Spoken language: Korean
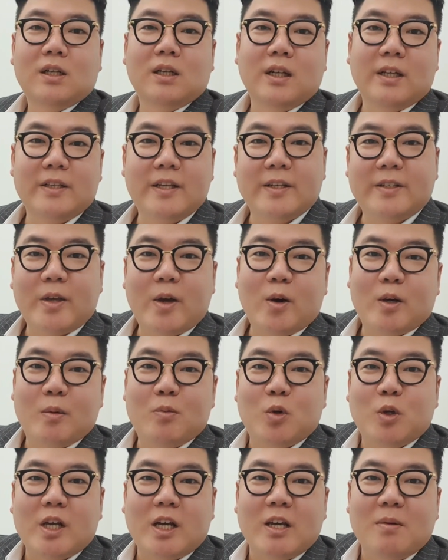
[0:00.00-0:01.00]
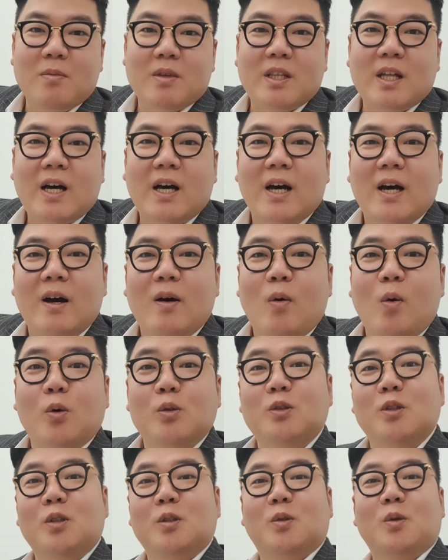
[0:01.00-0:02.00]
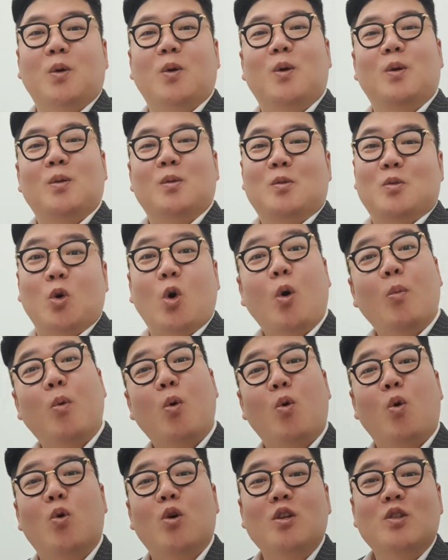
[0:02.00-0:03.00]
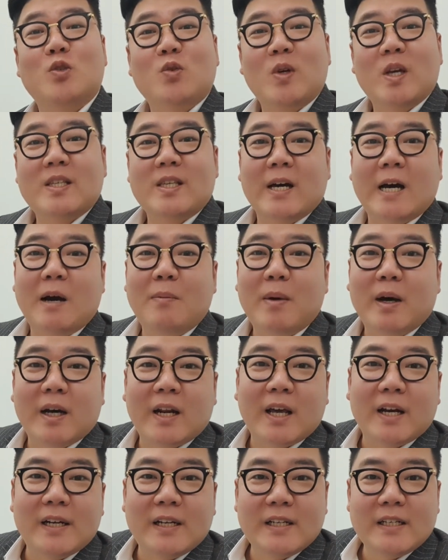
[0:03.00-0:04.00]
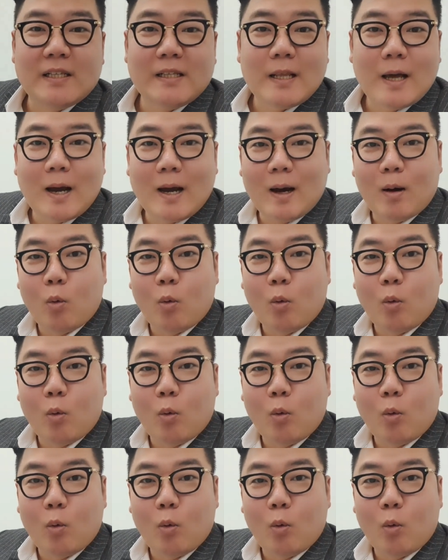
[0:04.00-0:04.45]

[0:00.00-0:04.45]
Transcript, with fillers: 안녕하세요 김 소장입니다 오늘도 초보 공인중개사가 말하는